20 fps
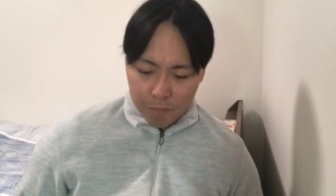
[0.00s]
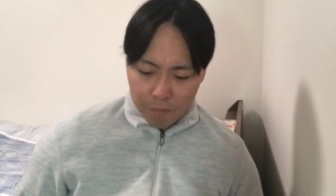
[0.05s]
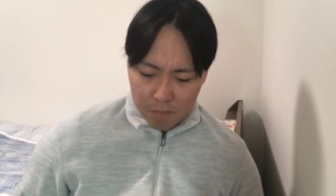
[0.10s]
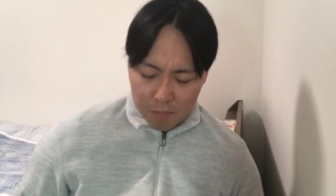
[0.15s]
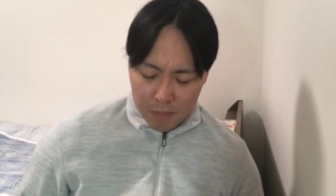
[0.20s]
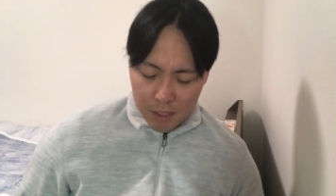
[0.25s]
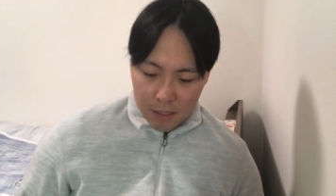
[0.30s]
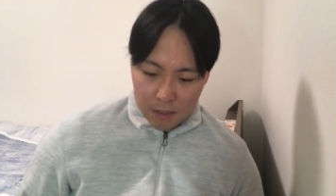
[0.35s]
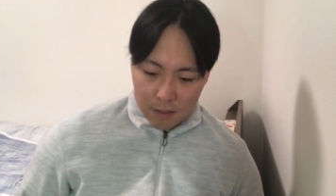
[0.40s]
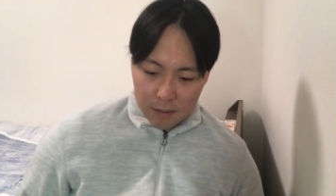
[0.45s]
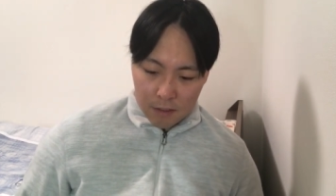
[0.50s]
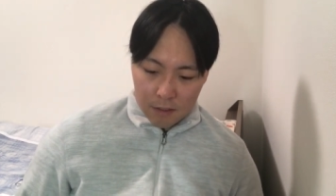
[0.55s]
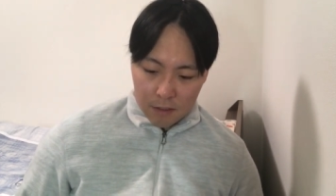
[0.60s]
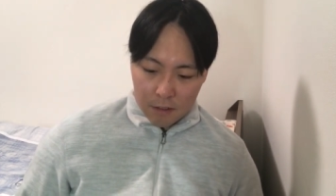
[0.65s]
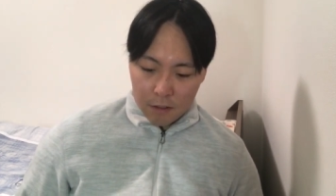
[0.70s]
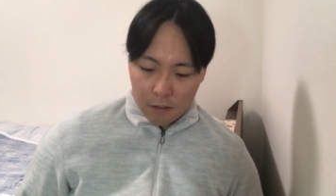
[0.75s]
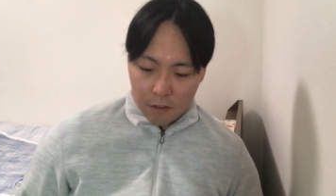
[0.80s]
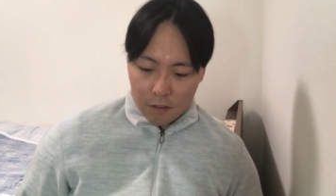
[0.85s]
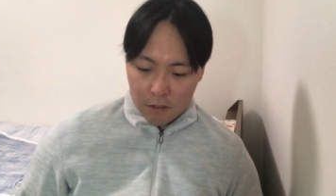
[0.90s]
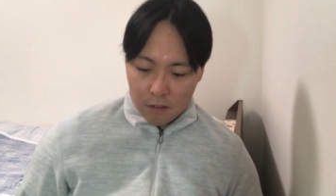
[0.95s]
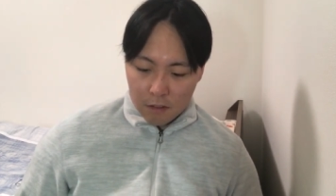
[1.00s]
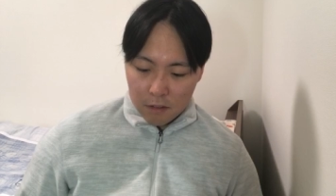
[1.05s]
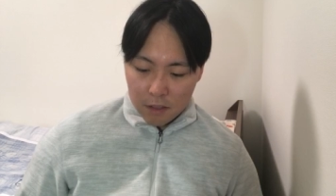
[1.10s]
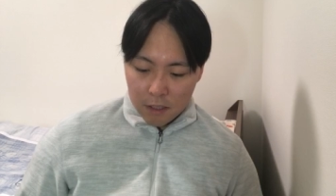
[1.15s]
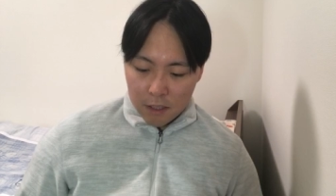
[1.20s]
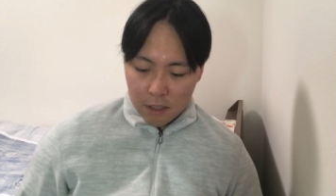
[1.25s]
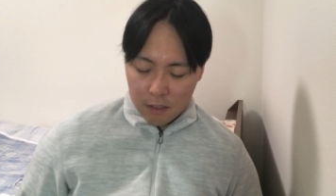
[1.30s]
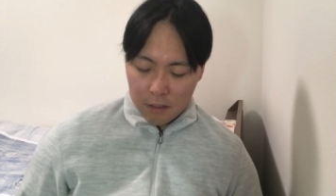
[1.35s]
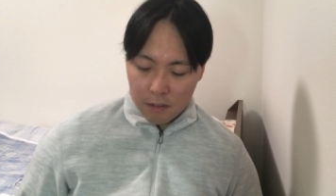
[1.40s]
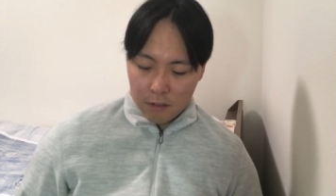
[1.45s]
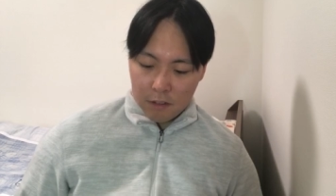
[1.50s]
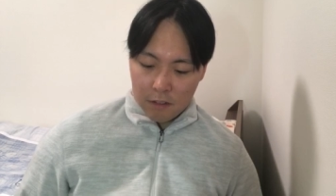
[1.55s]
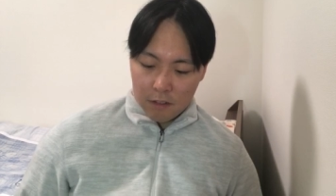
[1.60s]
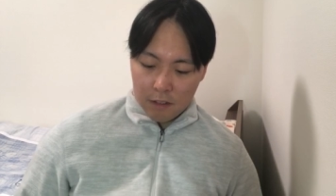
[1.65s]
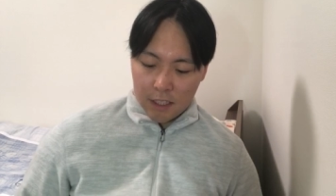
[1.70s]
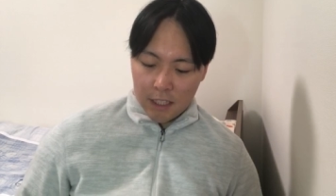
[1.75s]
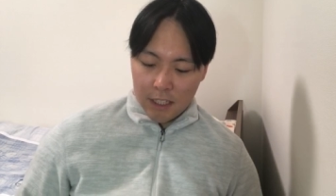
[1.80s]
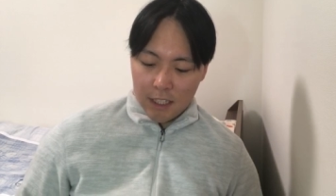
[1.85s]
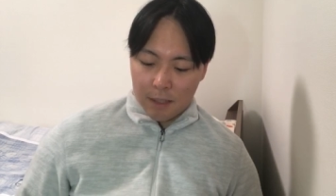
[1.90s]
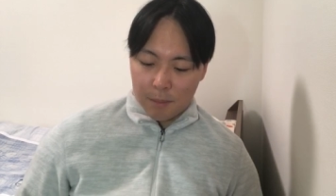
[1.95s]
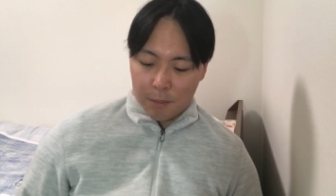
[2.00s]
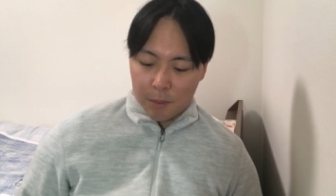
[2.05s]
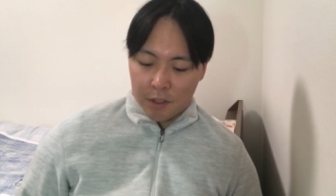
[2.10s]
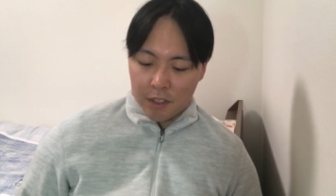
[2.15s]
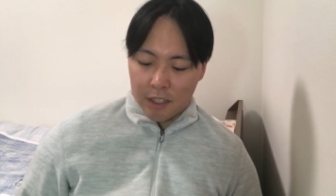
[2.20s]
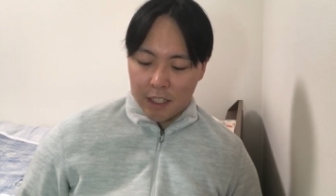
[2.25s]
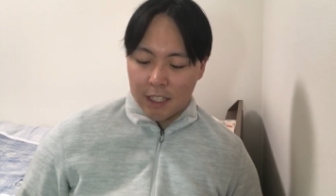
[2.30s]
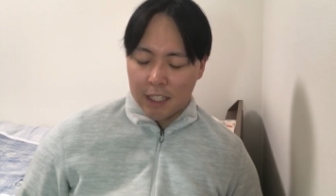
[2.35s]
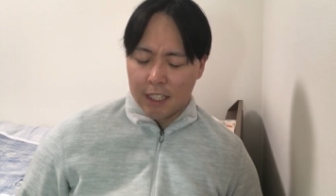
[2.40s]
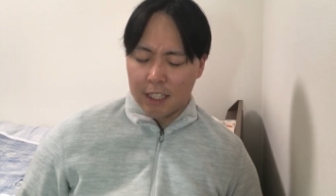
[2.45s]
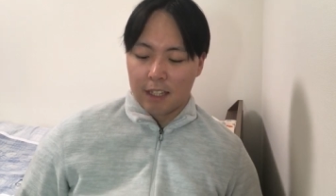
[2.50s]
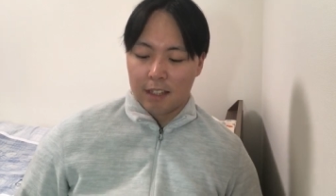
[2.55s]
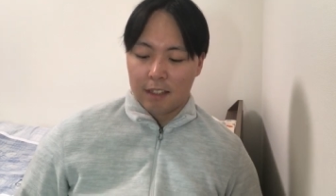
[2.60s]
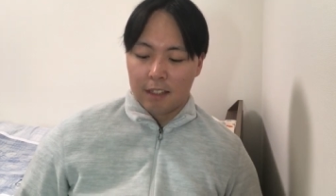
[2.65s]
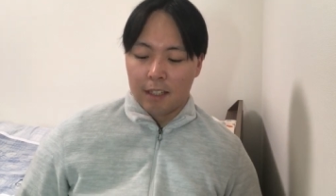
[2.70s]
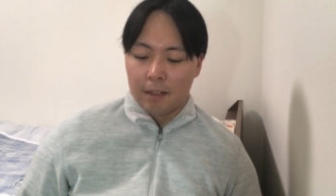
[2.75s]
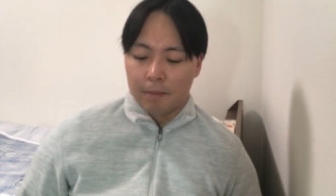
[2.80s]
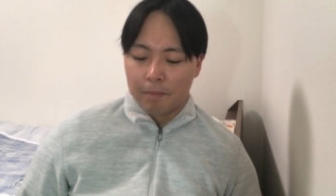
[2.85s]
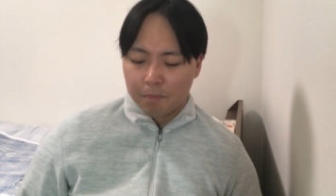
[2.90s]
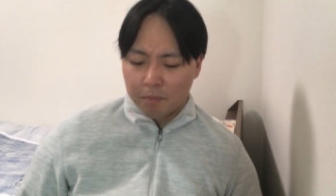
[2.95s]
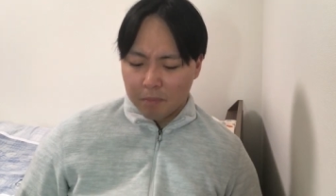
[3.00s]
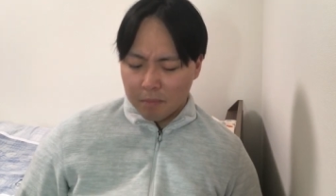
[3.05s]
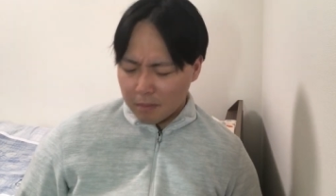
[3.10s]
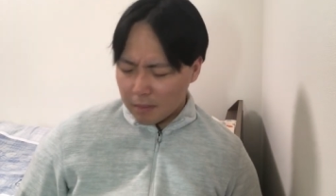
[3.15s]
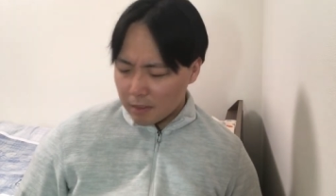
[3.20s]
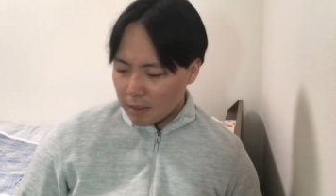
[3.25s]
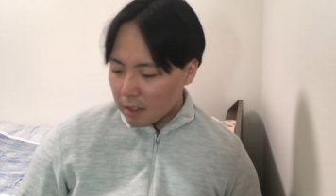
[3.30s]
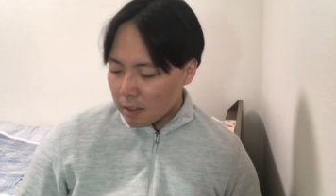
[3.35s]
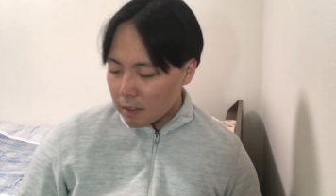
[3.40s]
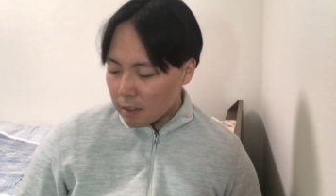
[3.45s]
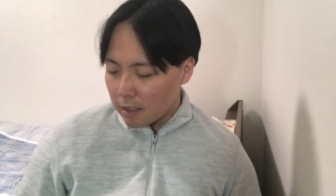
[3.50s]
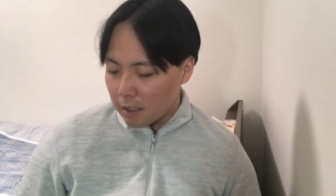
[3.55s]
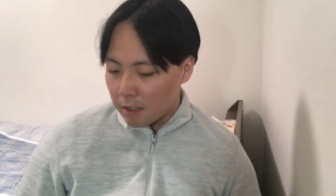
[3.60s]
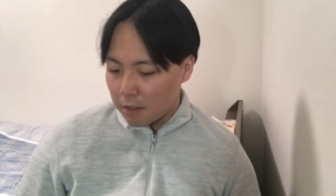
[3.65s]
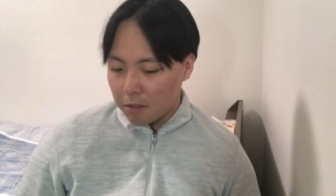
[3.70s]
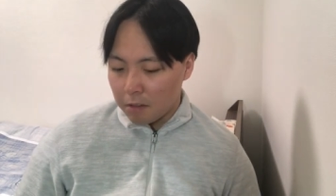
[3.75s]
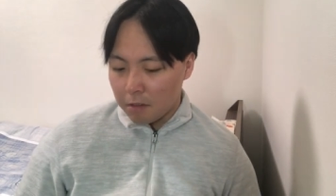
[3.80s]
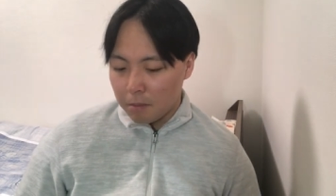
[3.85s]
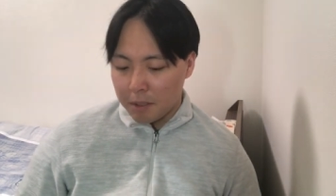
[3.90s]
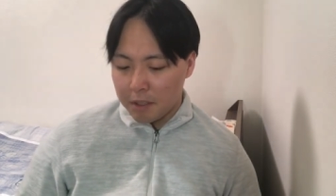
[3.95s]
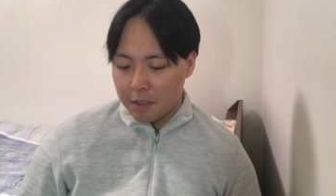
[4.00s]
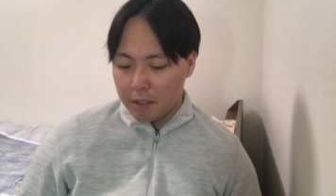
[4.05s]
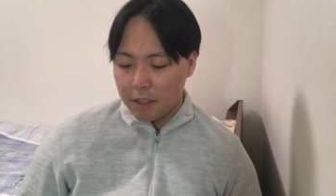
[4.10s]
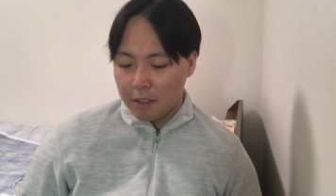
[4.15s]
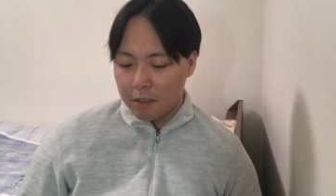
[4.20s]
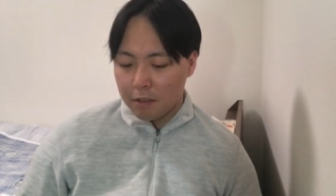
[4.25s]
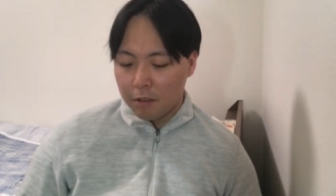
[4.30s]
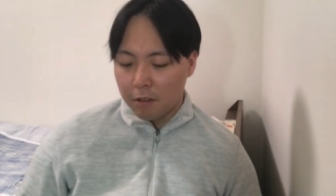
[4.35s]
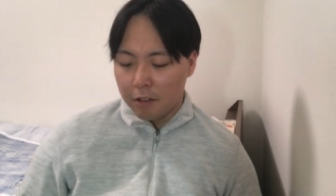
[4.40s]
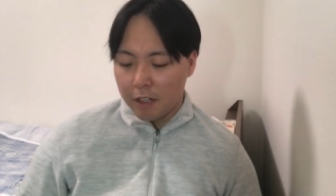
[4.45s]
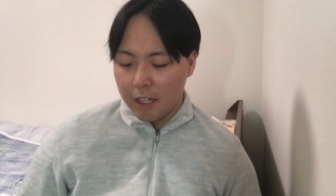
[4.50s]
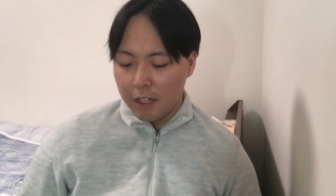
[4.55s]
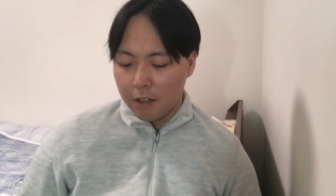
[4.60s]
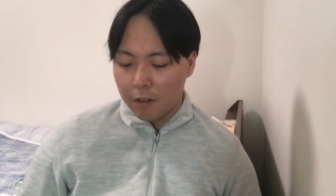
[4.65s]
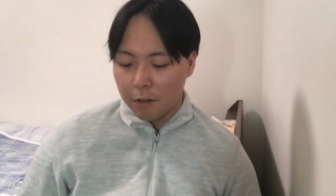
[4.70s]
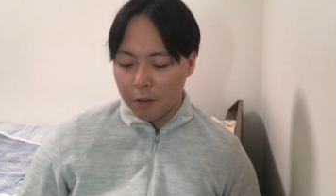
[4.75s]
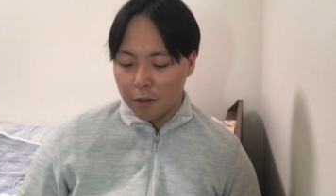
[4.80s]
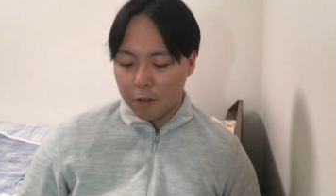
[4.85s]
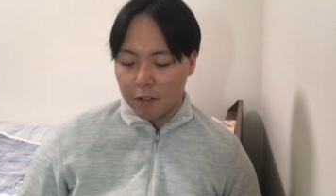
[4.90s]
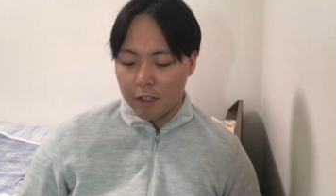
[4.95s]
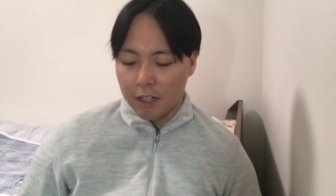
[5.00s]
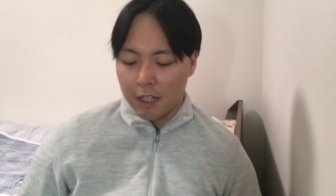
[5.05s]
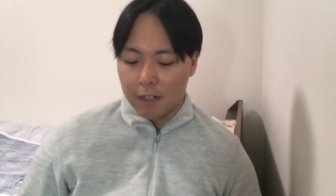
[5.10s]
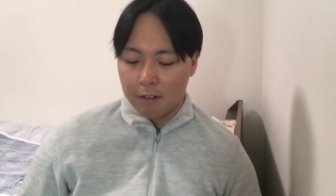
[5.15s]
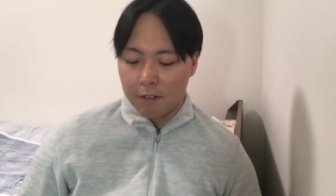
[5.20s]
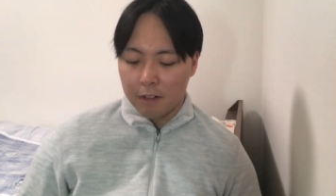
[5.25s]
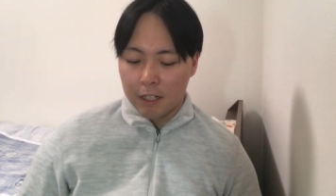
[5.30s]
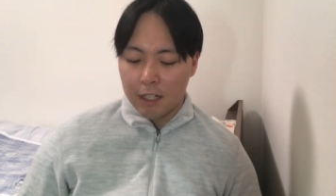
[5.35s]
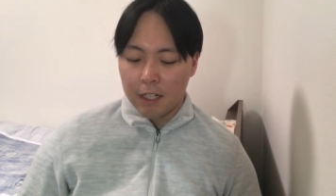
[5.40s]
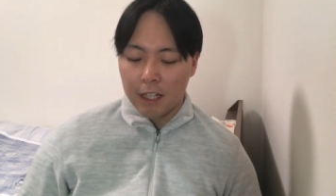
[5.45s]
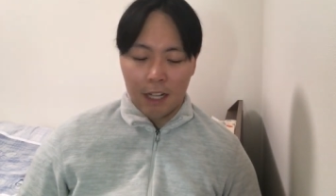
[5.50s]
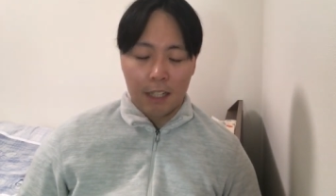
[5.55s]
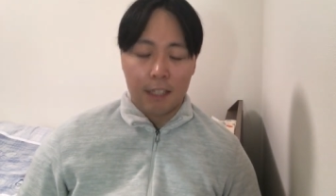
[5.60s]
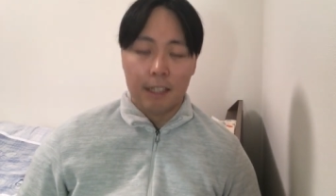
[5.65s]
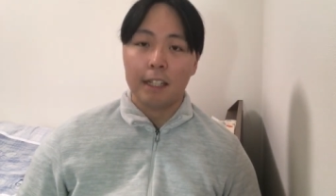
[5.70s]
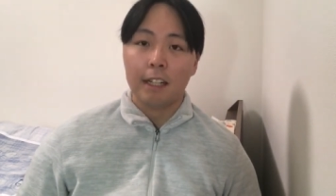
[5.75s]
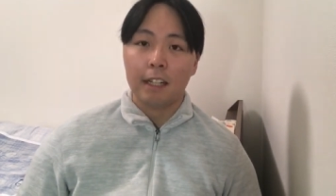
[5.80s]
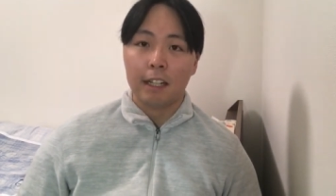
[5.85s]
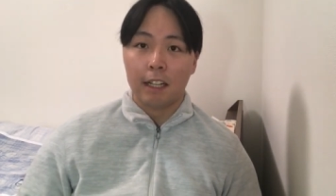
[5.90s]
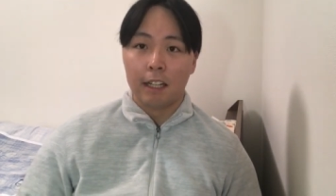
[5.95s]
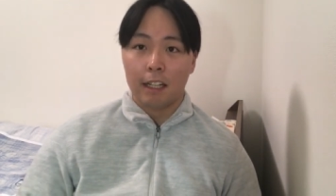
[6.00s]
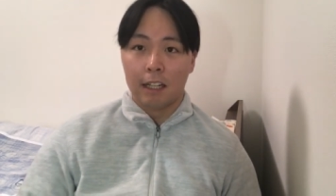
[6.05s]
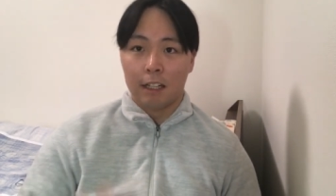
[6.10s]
まあ、うんと、結局何が問題かって、あの別にその平方根がわからないあ前回